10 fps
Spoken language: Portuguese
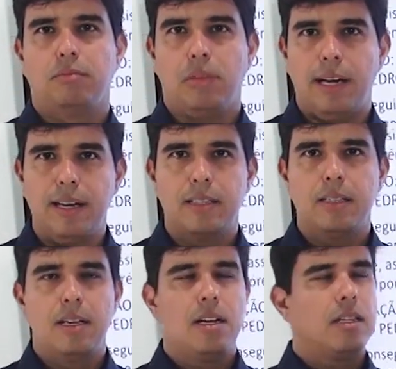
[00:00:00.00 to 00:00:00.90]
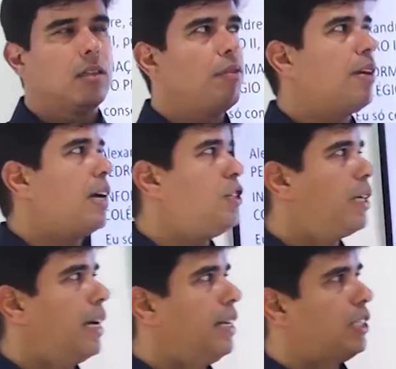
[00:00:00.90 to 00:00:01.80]
Beleza? Então fica a
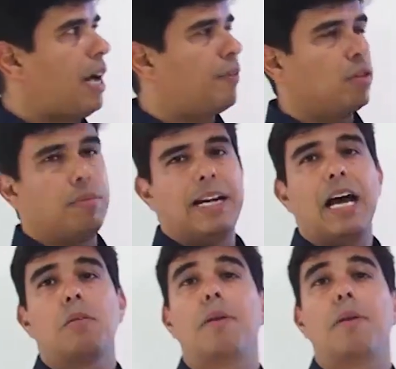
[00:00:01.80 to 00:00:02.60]
dica aí, Jefferson. Obrigado